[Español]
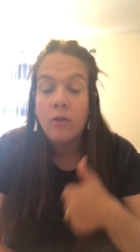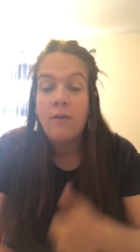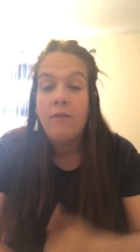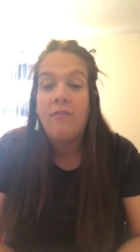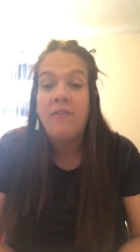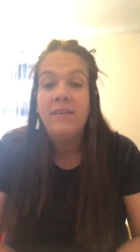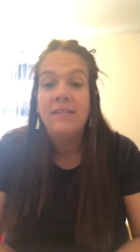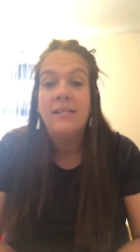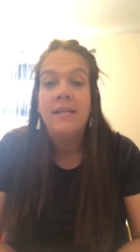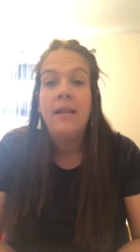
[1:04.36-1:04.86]

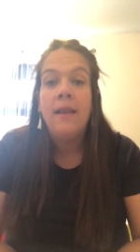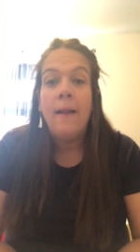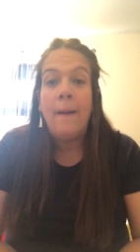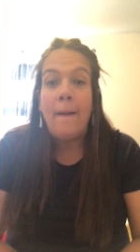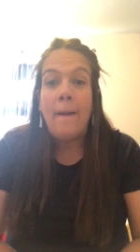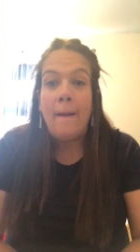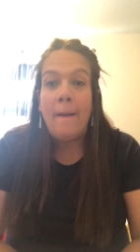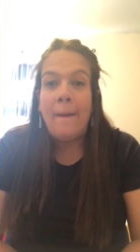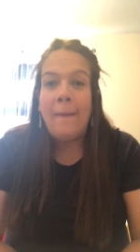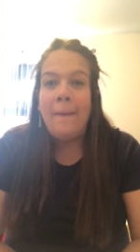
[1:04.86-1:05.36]
difícil,
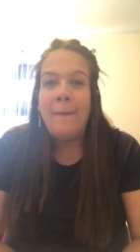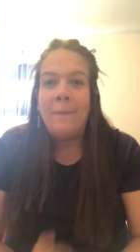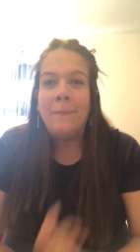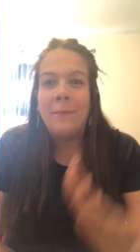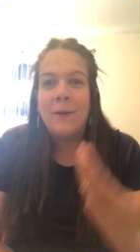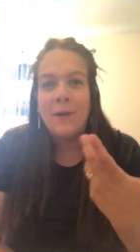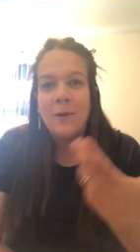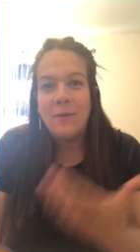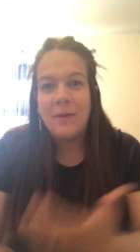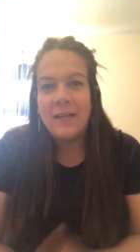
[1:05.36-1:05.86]

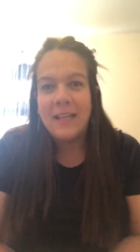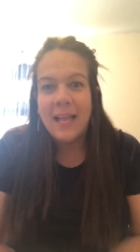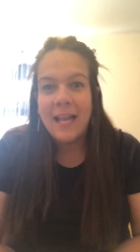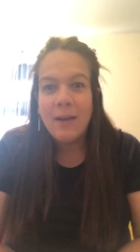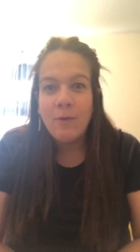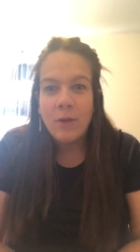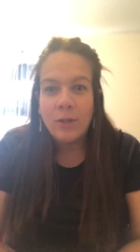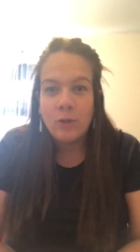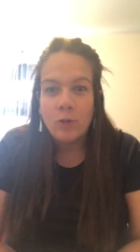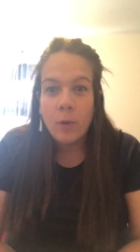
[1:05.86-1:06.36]
pero, ¿verdad?,
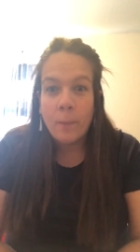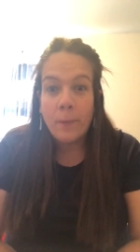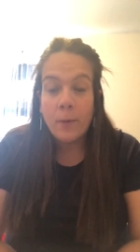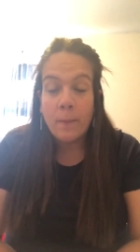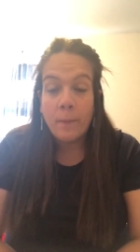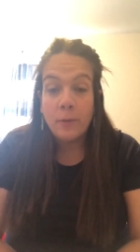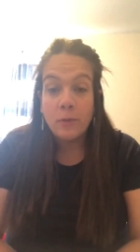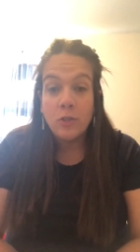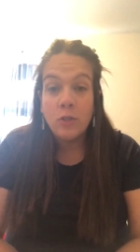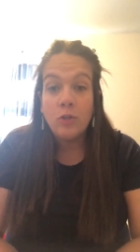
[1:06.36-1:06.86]
nuestro
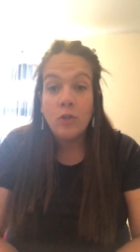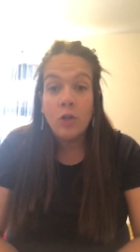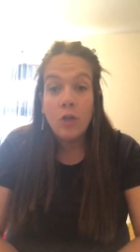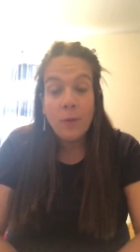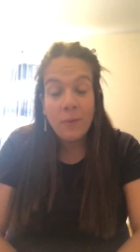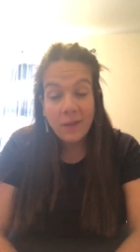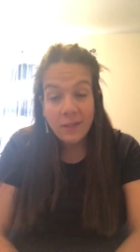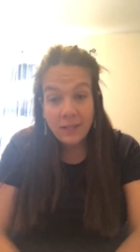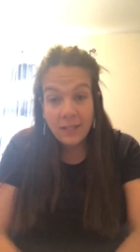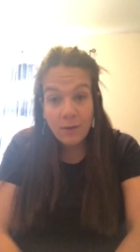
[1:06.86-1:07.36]
propósito y
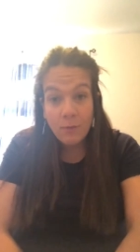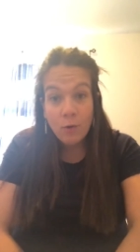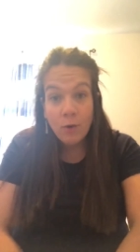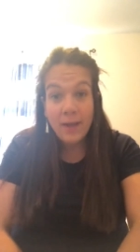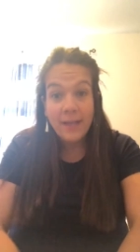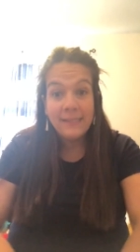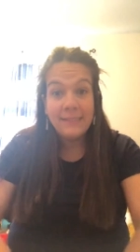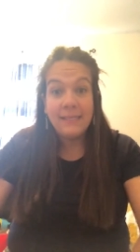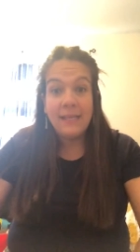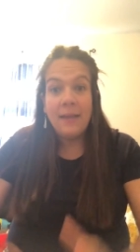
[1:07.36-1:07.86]
objetivo
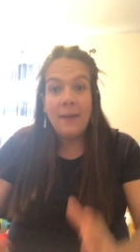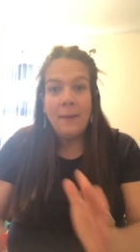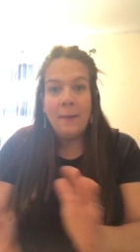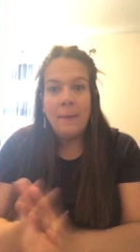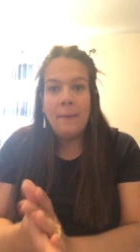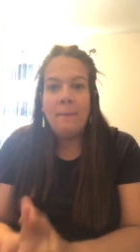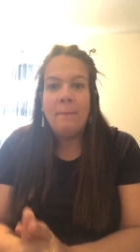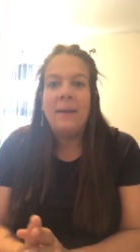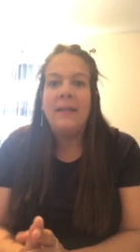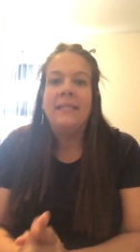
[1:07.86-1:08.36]
es
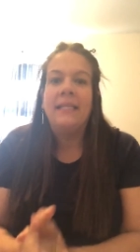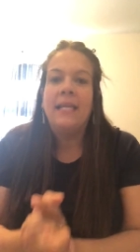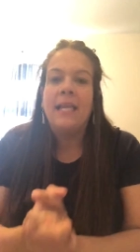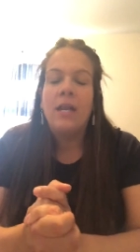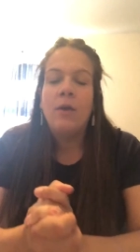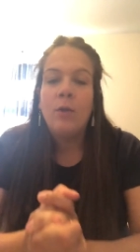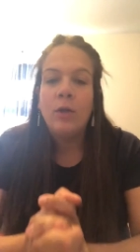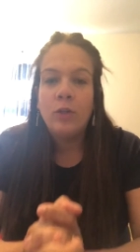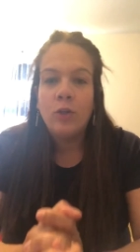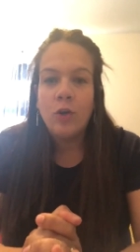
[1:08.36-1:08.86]
mantener
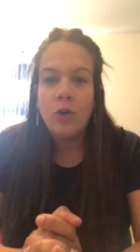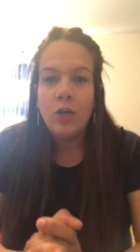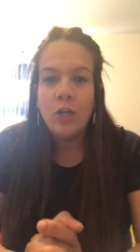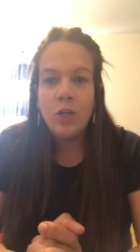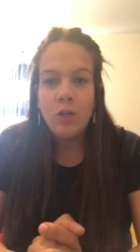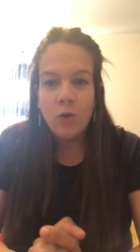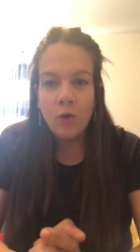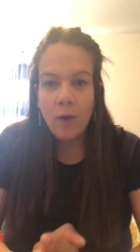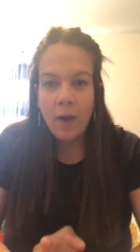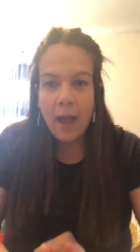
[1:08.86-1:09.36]
nuestros
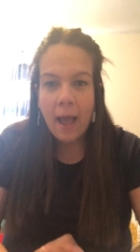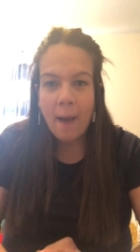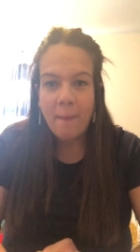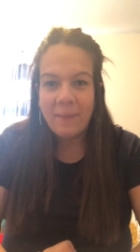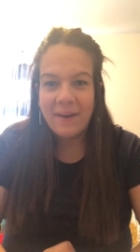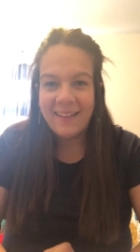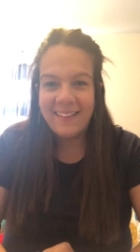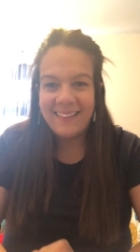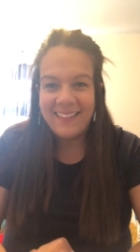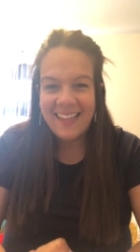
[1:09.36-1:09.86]
niños
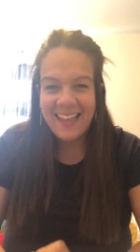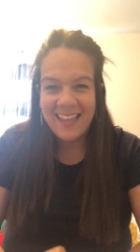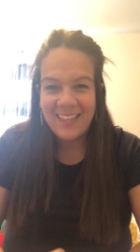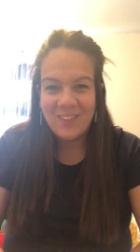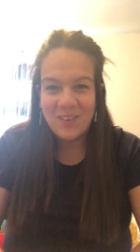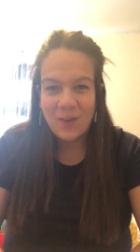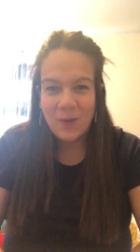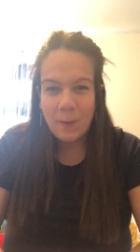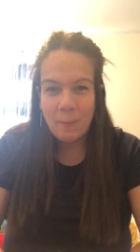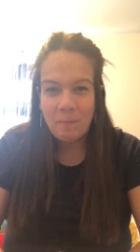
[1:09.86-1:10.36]

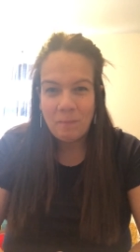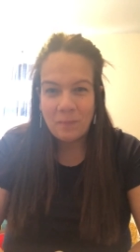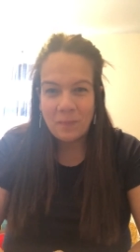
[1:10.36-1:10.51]
aprendiendo.